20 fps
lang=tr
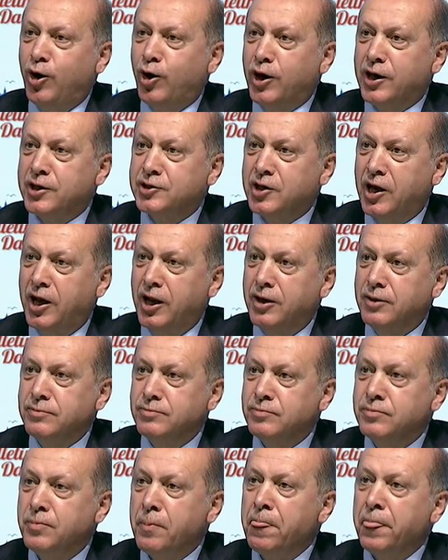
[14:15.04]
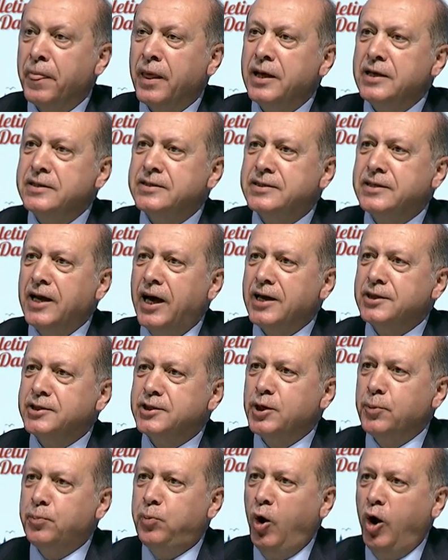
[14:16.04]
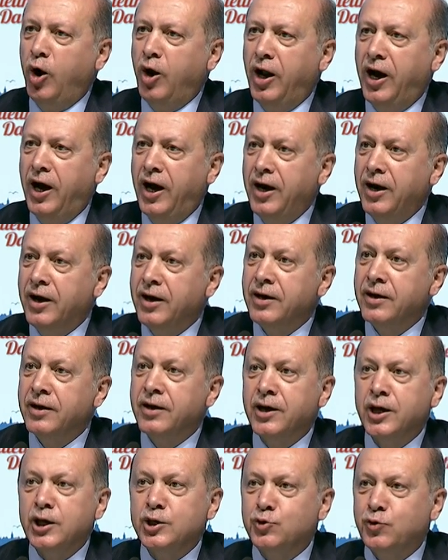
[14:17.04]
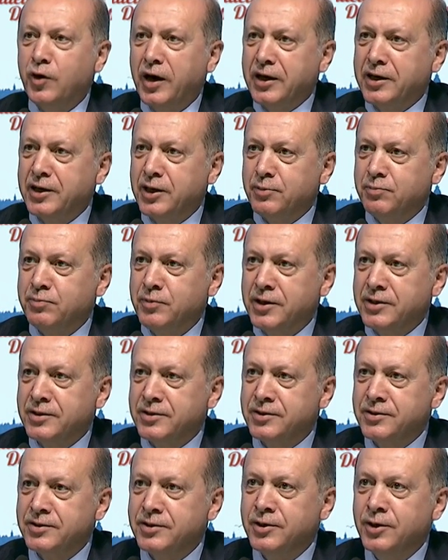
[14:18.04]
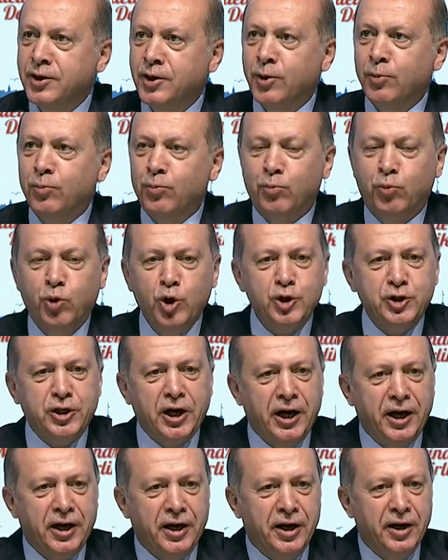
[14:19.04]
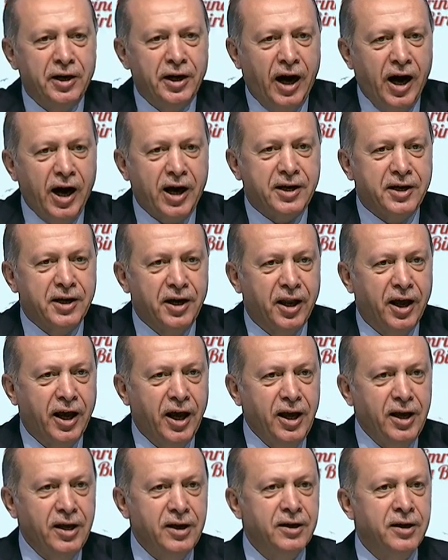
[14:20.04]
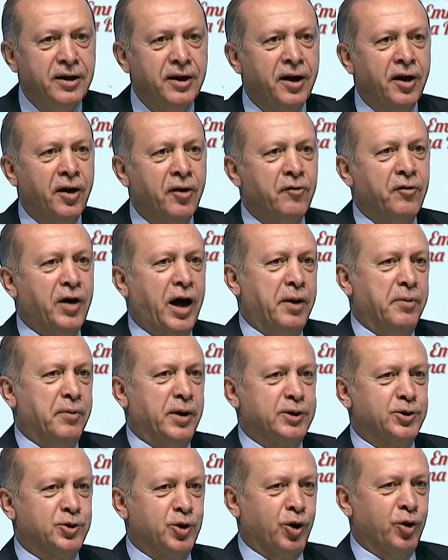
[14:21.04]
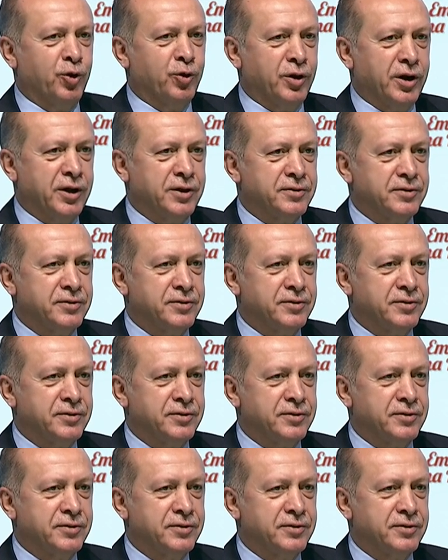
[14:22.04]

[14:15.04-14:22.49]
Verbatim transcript: uğraşalım, ister sporla hiç fark etmez. Bu şehrin hakkını vermek zorundayız.